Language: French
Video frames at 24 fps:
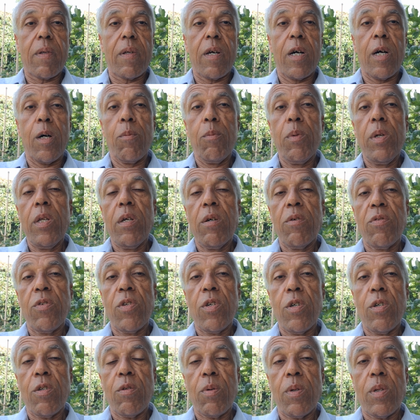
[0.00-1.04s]
En
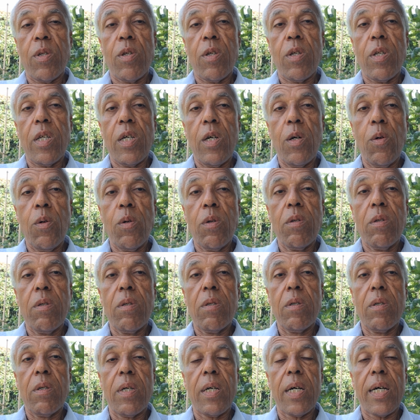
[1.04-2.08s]

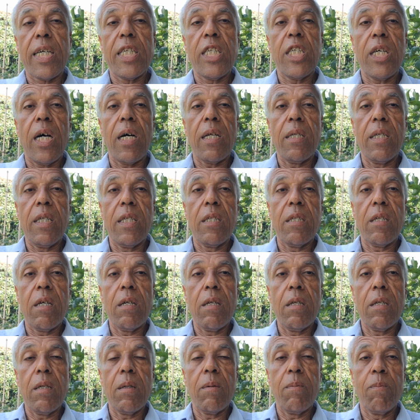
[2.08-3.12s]
1971, Richard
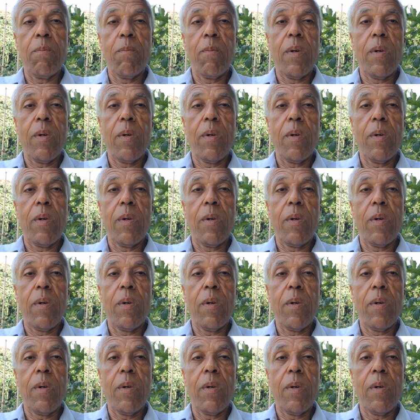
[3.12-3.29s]
Nixon,